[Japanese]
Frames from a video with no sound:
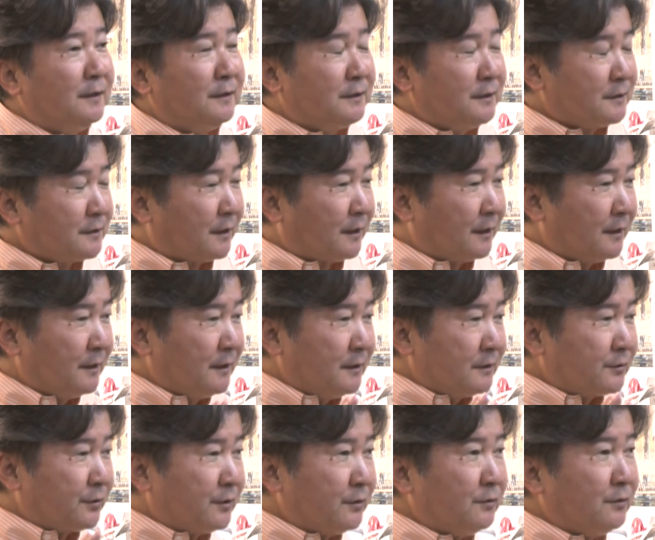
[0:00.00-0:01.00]
でさ
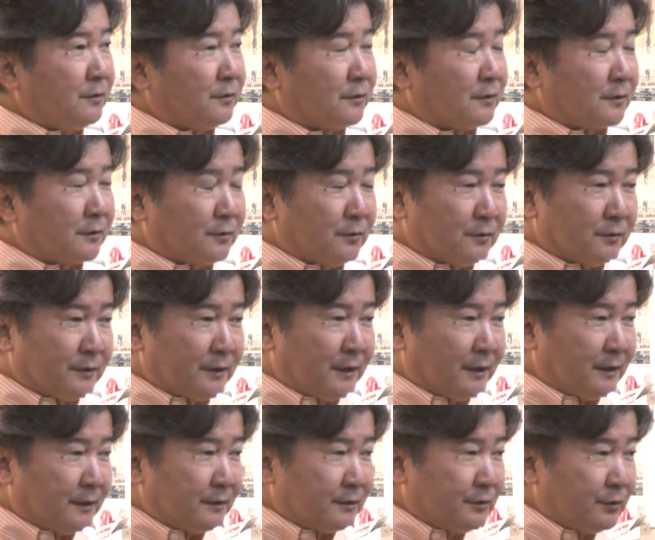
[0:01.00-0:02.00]
それをこう
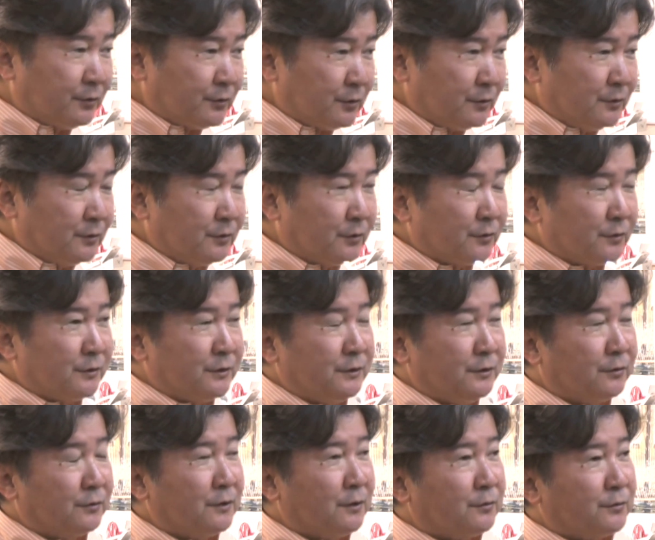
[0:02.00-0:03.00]
ね徐々に徐々に
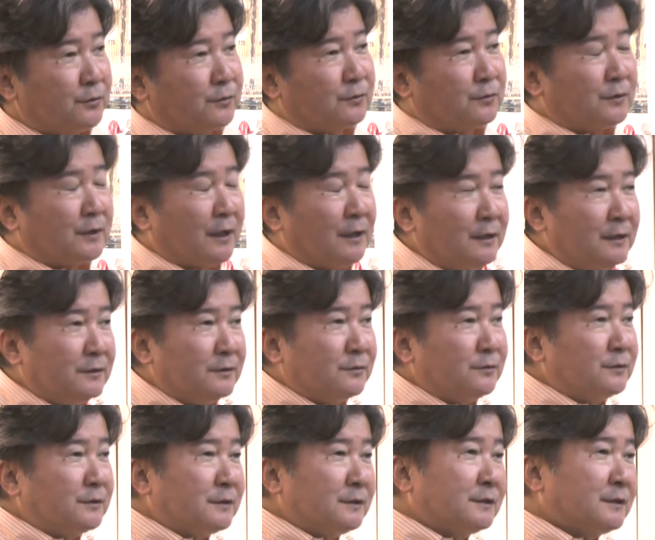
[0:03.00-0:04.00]
いろんなことをこう考えてい
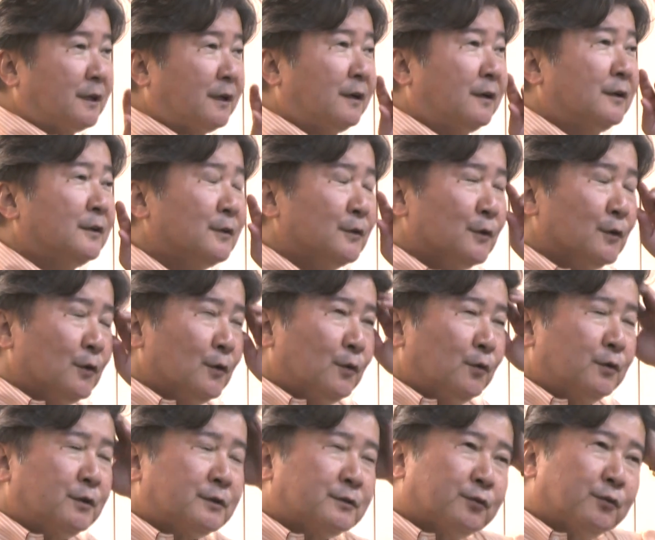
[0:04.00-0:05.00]
くうちにさ
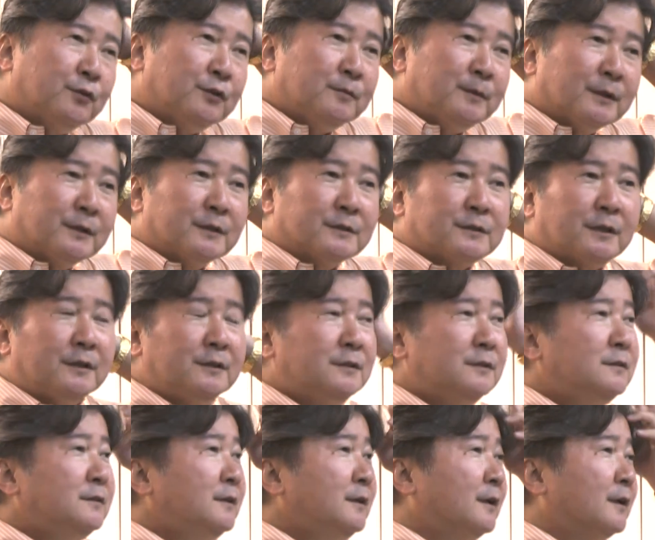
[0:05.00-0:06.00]
俺そういえばね最
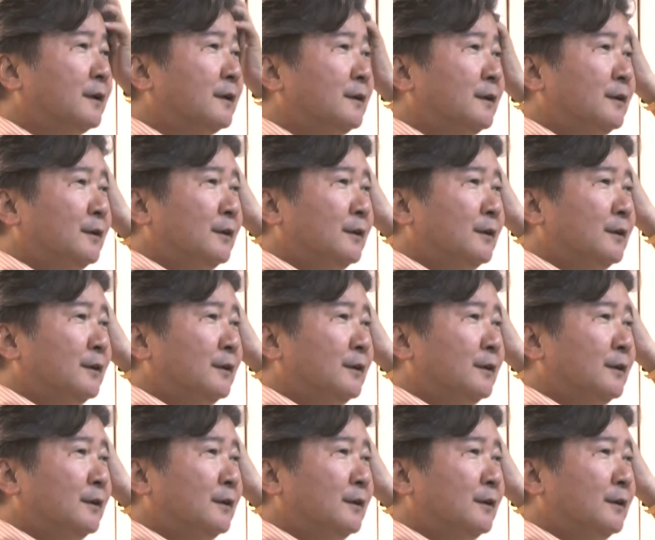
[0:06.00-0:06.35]
近ね